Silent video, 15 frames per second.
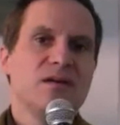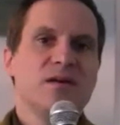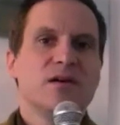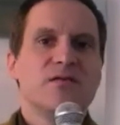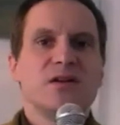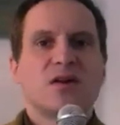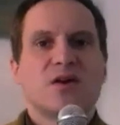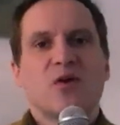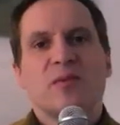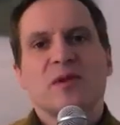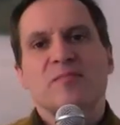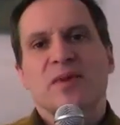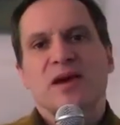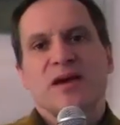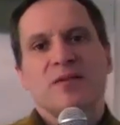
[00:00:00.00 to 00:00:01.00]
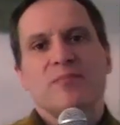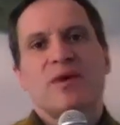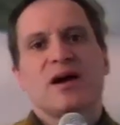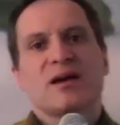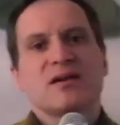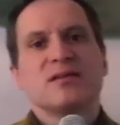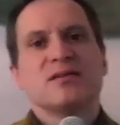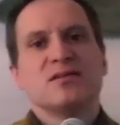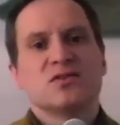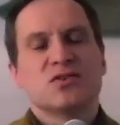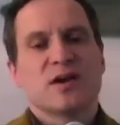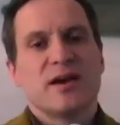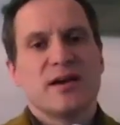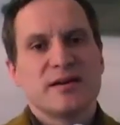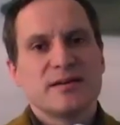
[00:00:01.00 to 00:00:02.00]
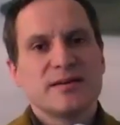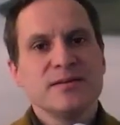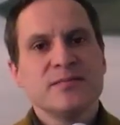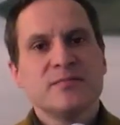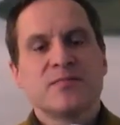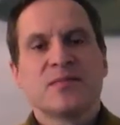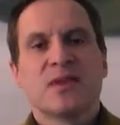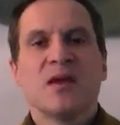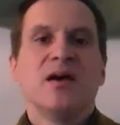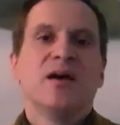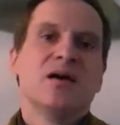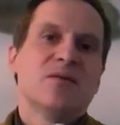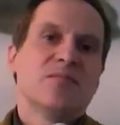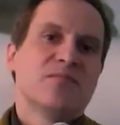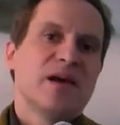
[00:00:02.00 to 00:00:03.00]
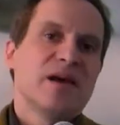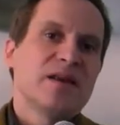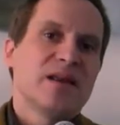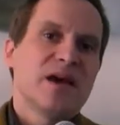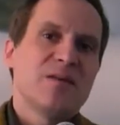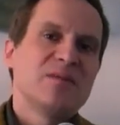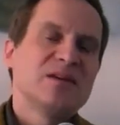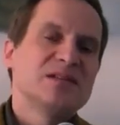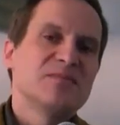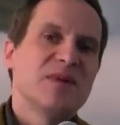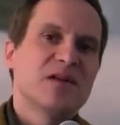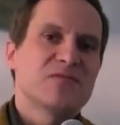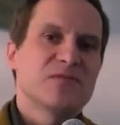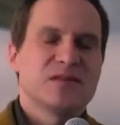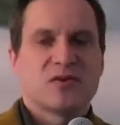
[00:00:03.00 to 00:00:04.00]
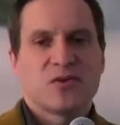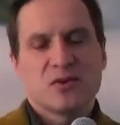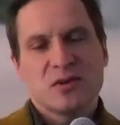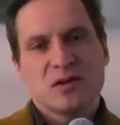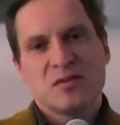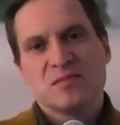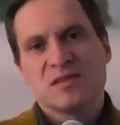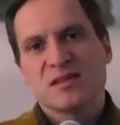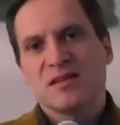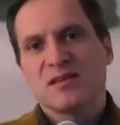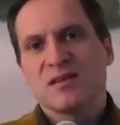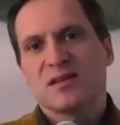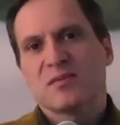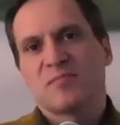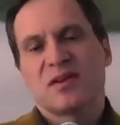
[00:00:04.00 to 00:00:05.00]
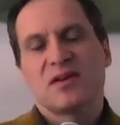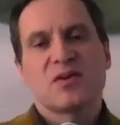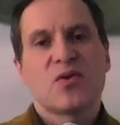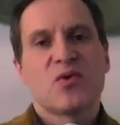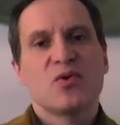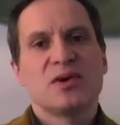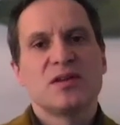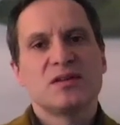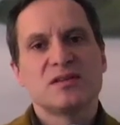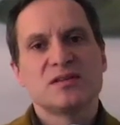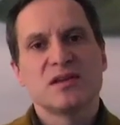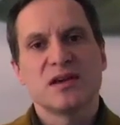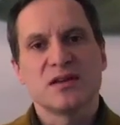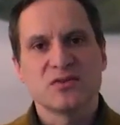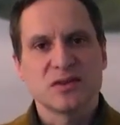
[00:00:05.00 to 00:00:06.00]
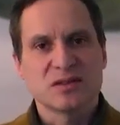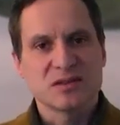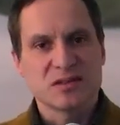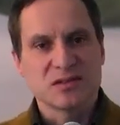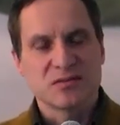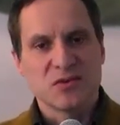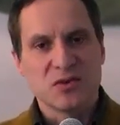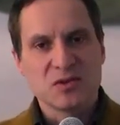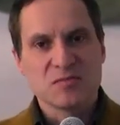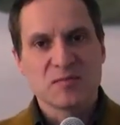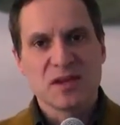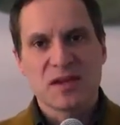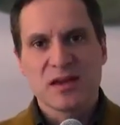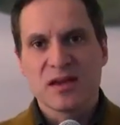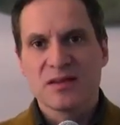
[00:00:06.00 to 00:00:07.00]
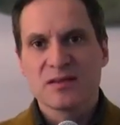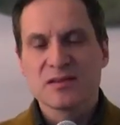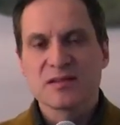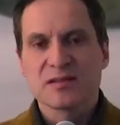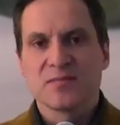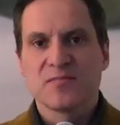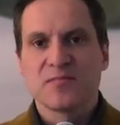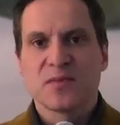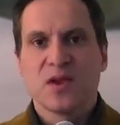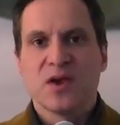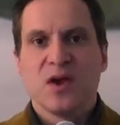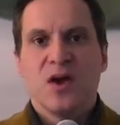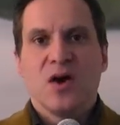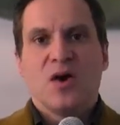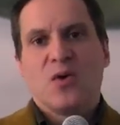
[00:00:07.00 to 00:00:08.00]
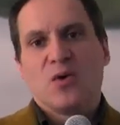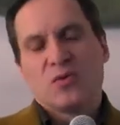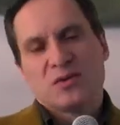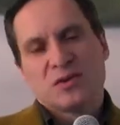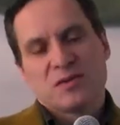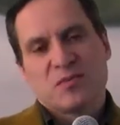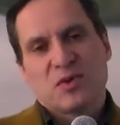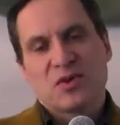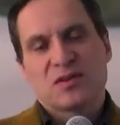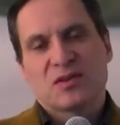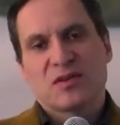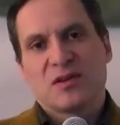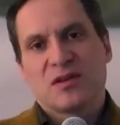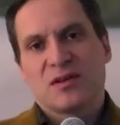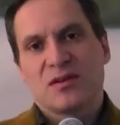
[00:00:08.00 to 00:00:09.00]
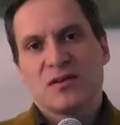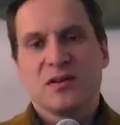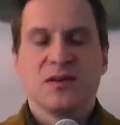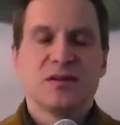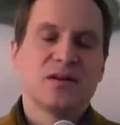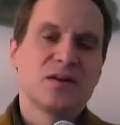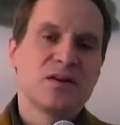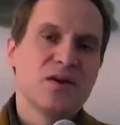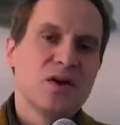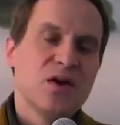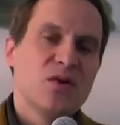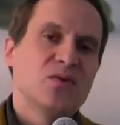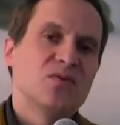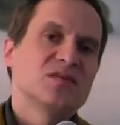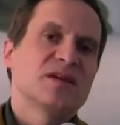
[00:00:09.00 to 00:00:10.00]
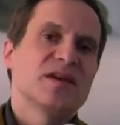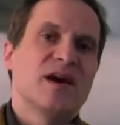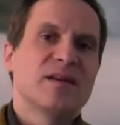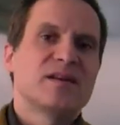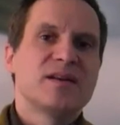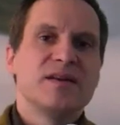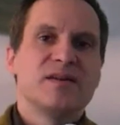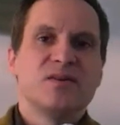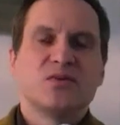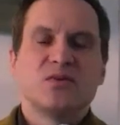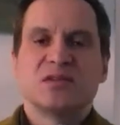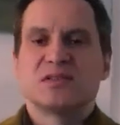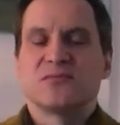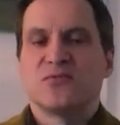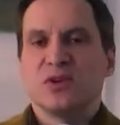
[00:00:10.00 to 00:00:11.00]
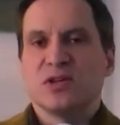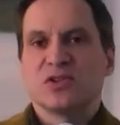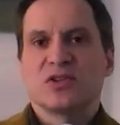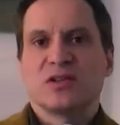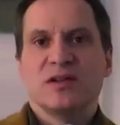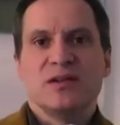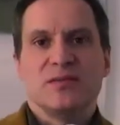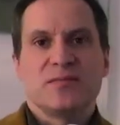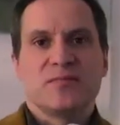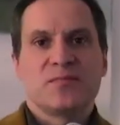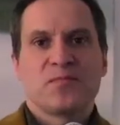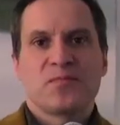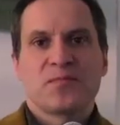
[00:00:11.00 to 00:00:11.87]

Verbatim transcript: Ja, willkommen bei Banken in die Schranken. Mein Name ist Manfred Gotthelmseder, ich bin Co-Initiator dieses Volksbegehrens und ich möchte Ihnen unsere Anliegen kurz vorstellen.